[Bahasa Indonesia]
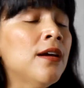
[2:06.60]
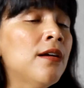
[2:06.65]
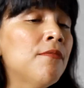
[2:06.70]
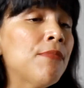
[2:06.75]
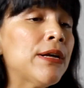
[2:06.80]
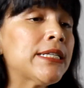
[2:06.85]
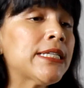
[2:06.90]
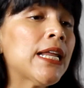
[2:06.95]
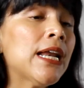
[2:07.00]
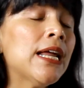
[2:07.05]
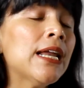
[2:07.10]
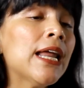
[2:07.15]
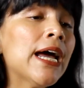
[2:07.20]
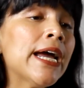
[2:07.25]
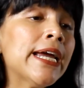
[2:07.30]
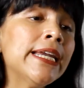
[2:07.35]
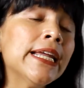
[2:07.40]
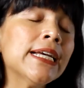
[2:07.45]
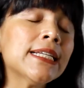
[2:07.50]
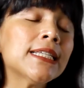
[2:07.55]
Masalah
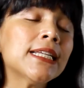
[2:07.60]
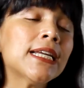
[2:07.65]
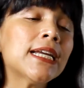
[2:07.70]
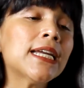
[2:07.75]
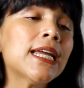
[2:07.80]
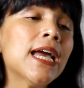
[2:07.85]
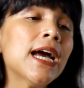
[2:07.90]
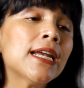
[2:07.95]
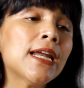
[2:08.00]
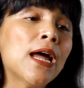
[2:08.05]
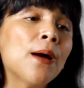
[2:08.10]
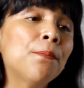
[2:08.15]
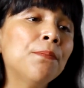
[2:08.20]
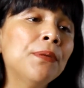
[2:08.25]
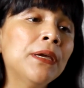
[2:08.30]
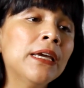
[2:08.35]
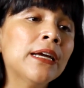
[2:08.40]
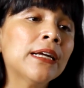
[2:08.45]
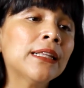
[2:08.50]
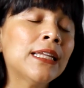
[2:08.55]
lain yang sering
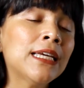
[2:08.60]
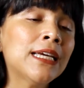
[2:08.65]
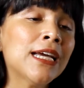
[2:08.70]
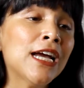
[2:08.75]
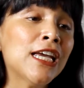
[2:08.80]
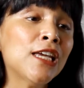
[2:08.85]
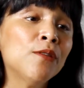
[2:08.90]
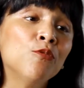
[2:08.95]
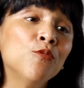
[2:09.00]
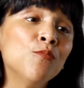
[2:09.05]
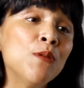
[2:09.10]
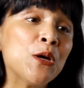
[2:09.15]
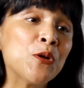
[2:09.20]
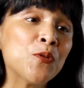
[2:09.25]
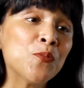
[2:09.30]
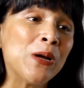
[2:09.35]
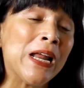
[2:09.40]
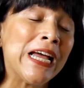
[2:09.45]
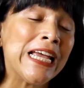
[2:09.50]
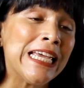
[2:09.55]
dihadapi ketika ibu baru
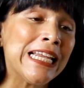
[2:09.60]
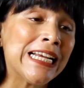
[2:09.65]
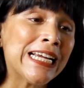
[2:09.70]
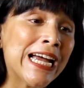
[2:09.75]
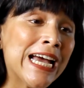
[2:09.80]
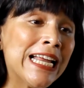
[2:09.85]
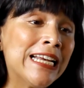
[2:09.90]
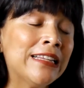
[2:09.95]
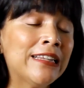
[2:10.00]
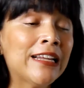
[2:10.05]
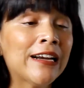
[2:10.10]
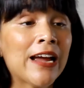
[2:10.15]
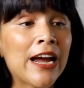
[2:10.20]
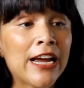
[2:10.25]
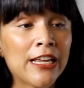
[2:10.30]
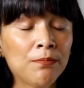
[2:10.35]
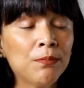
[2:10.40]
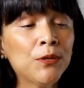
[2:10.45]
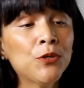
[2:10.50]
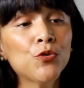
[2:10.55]
melahirkan
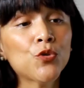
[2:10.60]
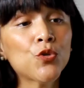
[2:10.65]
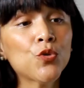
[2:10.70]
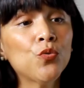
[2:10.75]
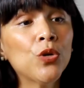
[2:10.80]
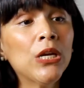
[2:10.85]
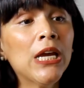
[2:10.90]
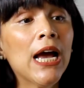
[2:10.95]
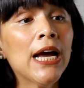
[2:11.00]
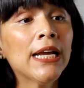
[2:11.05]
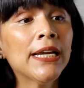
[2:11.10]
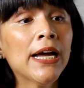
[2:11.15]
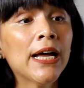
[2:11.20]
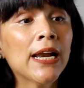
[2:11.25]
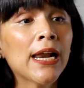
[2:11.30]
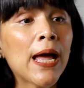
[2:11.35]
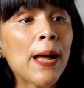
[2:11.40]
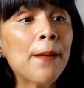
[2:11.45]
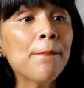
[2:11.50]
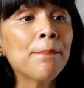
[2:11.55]
terkait menyusui adalah